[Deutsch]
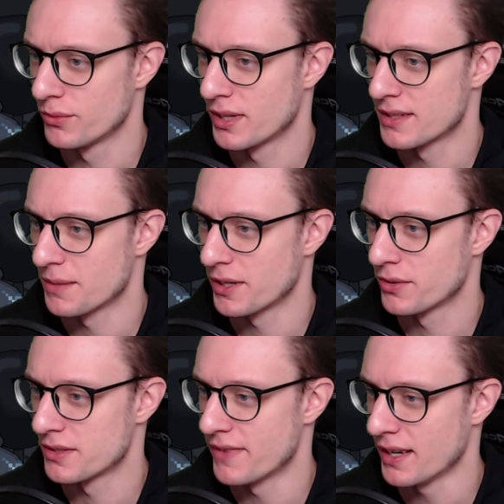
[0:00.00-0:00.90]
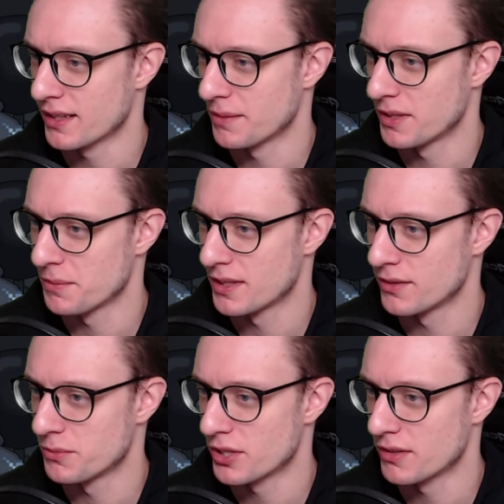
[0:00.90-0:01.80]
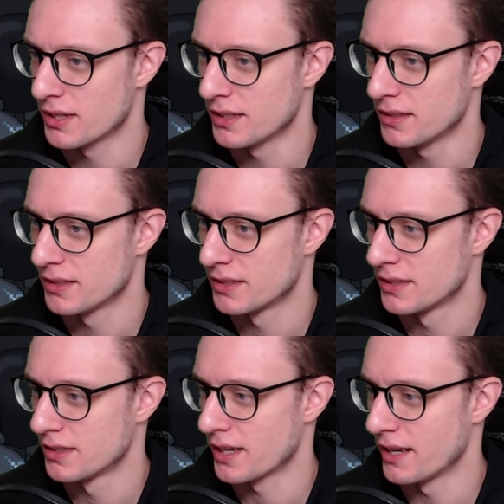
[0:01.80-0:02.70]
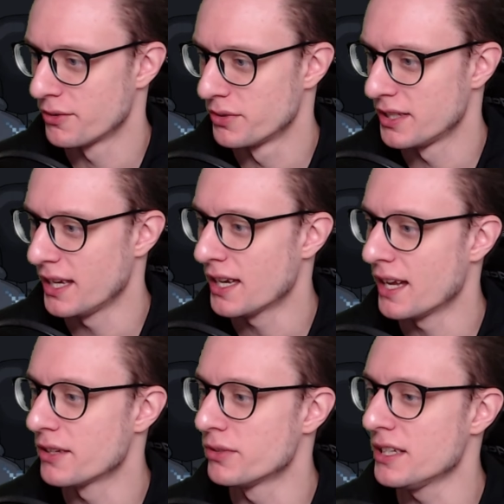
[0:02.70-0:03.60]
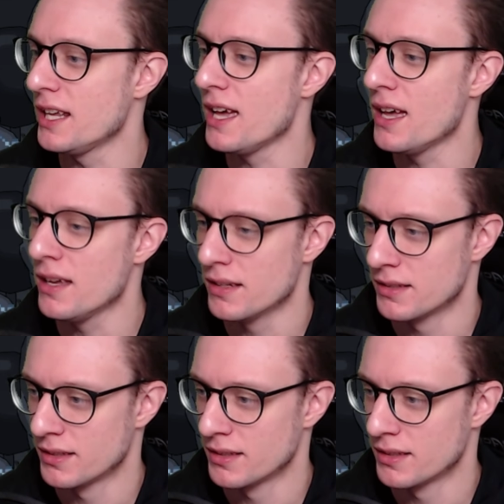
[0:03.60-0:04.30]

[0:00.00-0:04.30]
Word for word: Du kannst da mal kurz weg, damit ich mich da umschauen kann. Keine gute Idee, keine gute Idee!